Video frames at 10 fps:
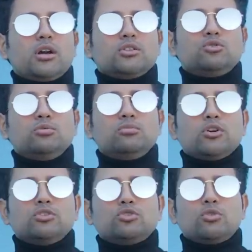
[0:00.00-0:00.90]
একটা
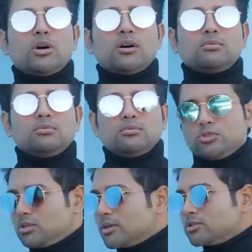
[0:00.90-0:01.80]
চুম্বন ছোঁয়া
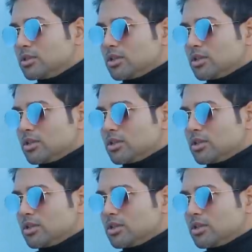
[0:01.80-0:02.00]
বুঝতে পারছো